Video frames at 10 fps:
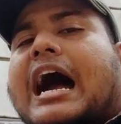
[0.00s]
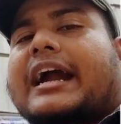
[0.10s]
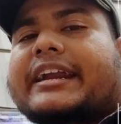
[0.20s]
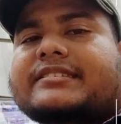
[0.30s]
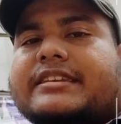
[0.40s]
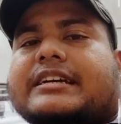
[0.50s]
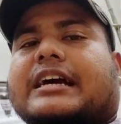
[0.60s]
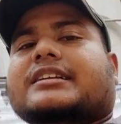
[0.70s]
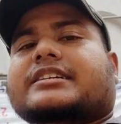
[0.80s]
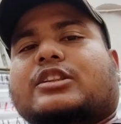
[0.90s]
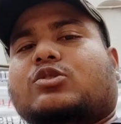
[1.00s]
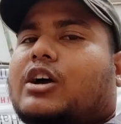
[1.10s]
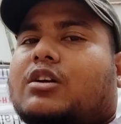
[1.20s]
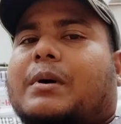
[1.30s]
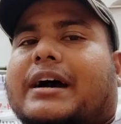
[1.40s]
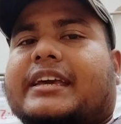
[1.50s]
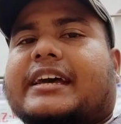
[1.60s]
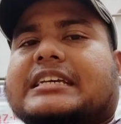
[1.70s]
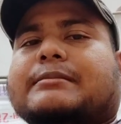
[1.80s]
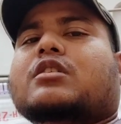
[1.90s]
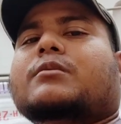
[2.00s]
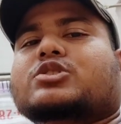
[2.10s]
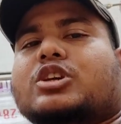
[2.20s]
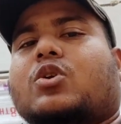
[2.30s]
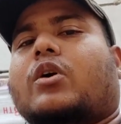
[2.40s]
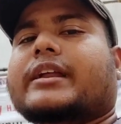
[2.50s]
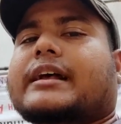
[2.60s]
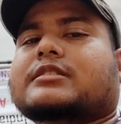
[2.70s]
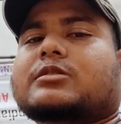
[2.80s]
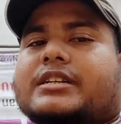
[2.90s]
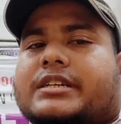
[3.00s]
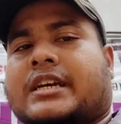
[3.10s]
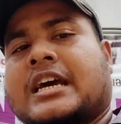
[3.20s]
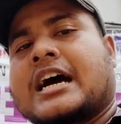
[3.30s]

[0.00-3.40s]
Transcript: আর্টিস্টিক কাজ কিন্তু এখনো বাকি আছে এবং অবশ্যই রঙের কাজ তো আছেই